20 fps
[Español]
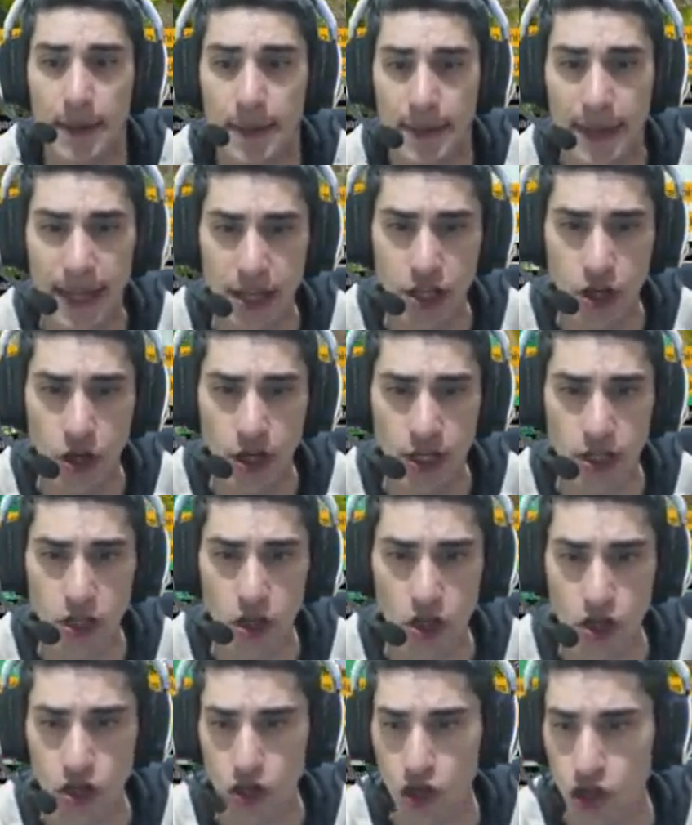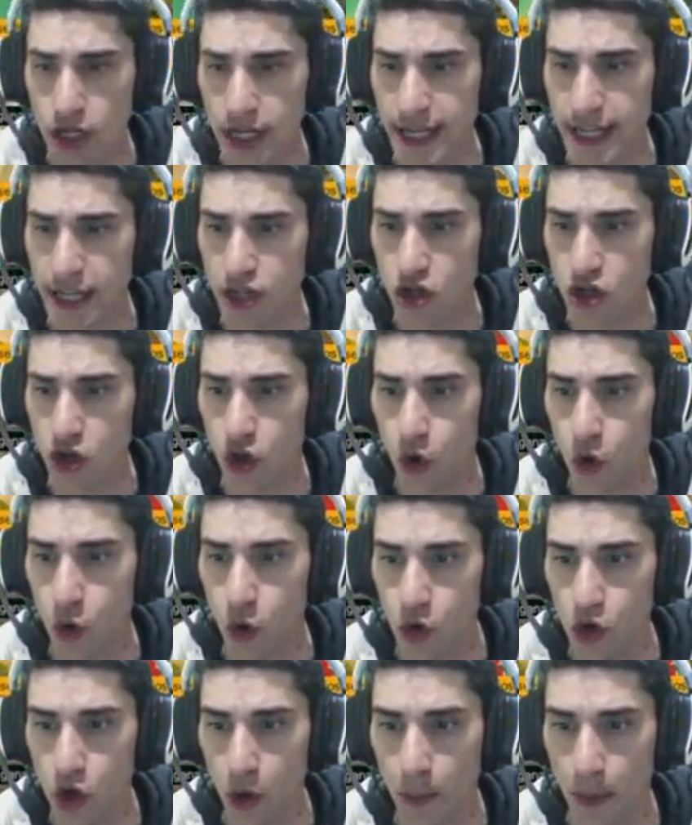Dicho esto, nos queda solo
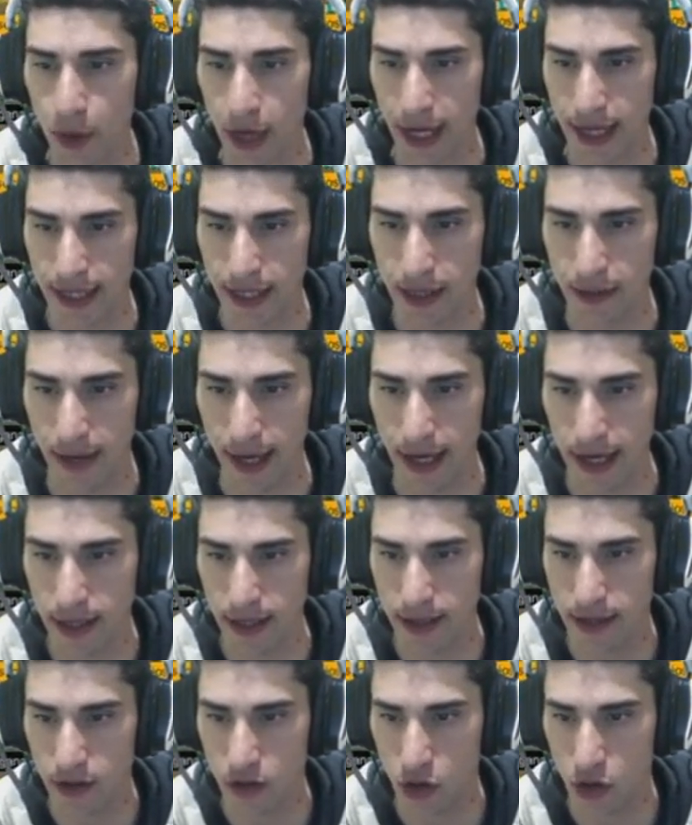uno por activar